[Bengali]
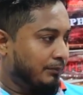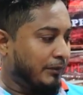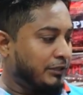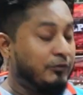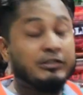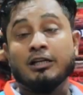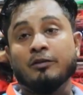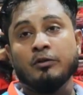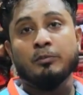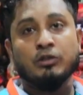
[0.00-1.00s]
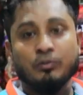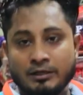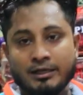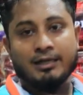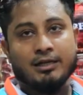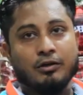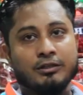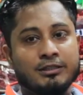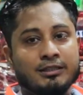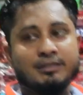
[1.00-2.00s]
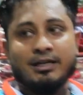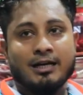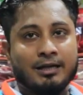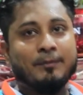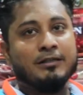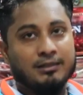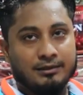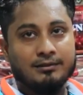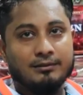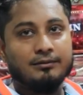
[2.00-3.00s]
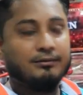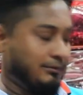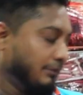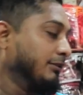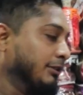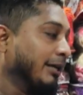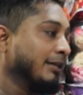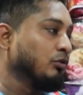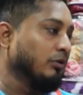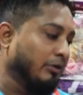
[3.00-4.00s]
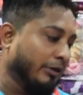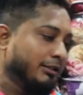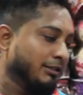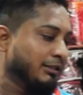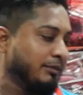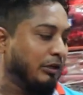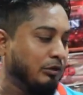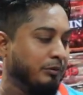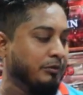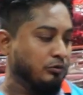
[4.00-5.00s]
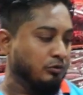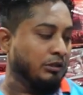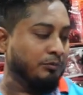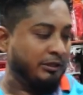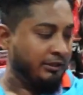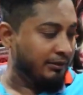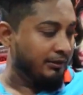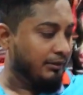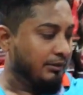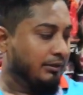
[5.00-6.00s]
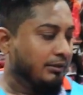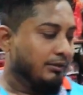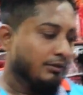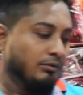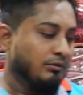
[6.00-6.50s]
পাঁচ ফিট সাত ফিট মেজারমেন্টে কাটা হয় আচ্ছা, যেটা চার হাত পাঁচ হাত চার হাত পাঁচ হাত জি একজন অনায়াসে এটা ভালোভাবে ইউজ করতে পারে আচ্ছা আচ্ছা